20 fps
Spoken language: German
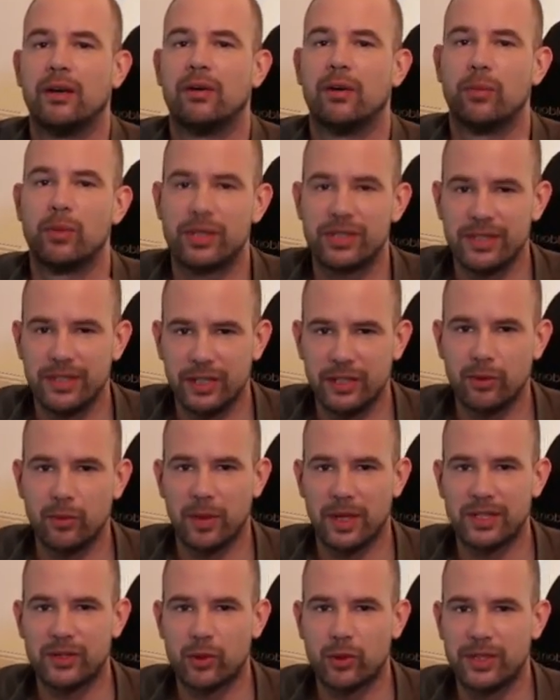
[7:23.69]
Wir müssen nicht
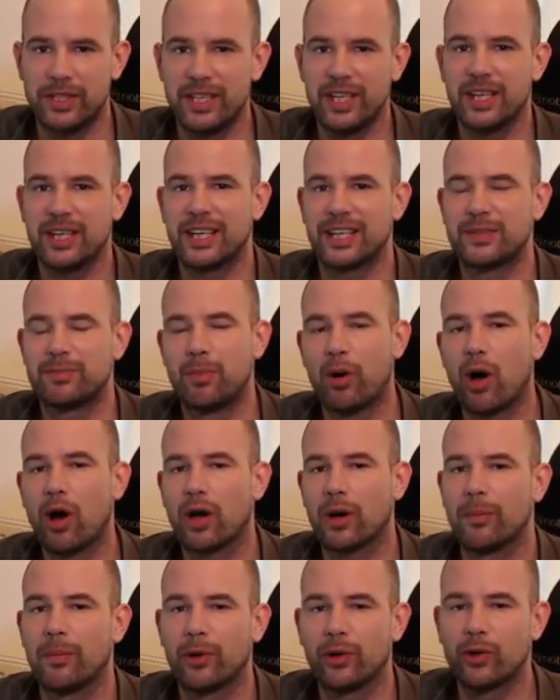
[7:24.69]
darüber diskutieren, dass
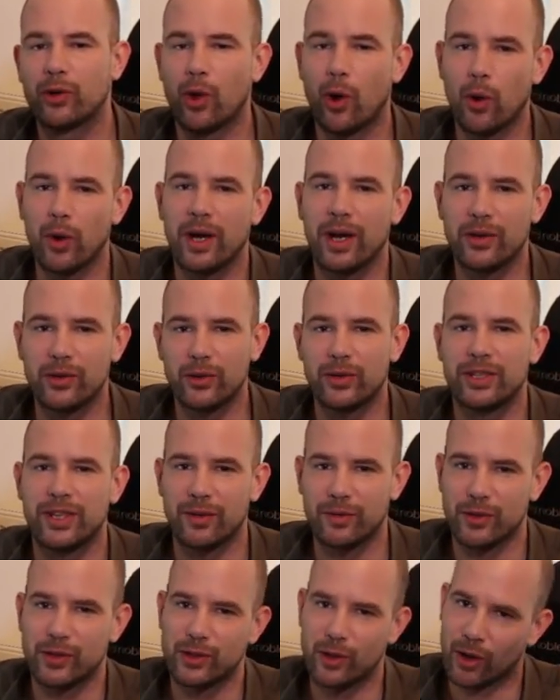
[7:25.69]
Pokémon Go natürlich
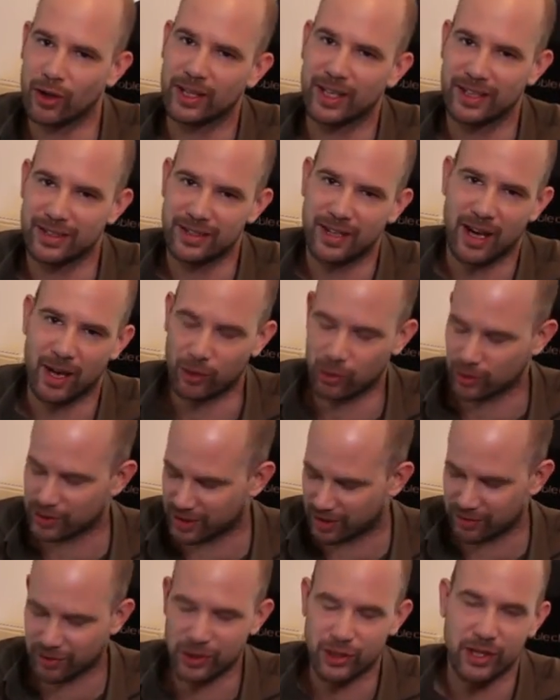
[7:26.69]
dafür sorgt, dass der Akku
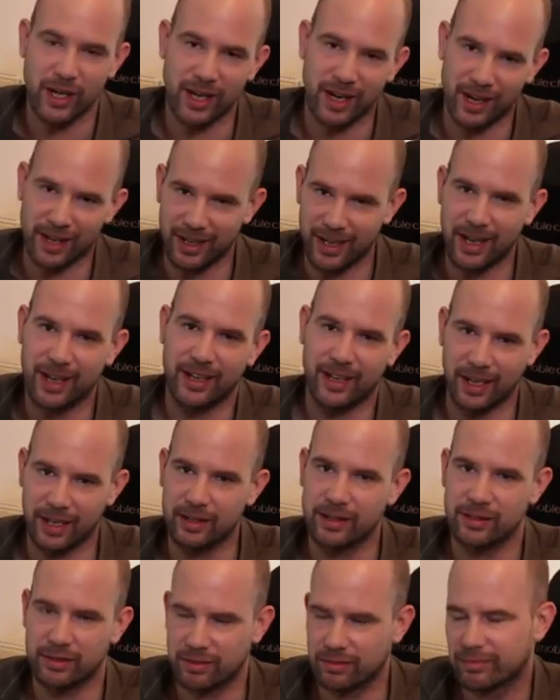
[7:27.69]
sehr viel schneller leer geht